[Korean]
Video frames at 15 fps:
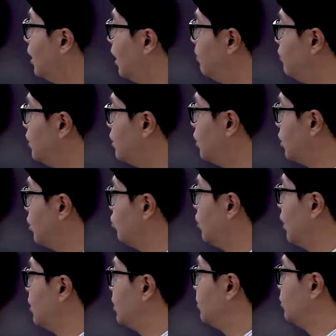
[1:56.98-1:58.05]
합리적 이유가
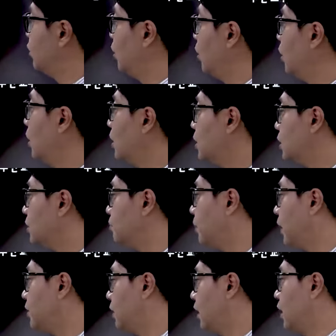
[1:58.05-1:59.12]
있으므로
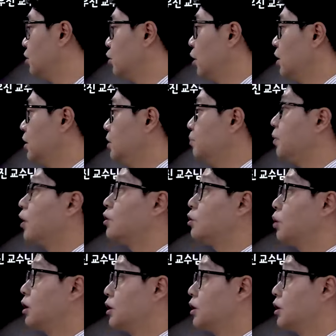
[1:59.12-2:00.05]
심판 대상 조항은 평등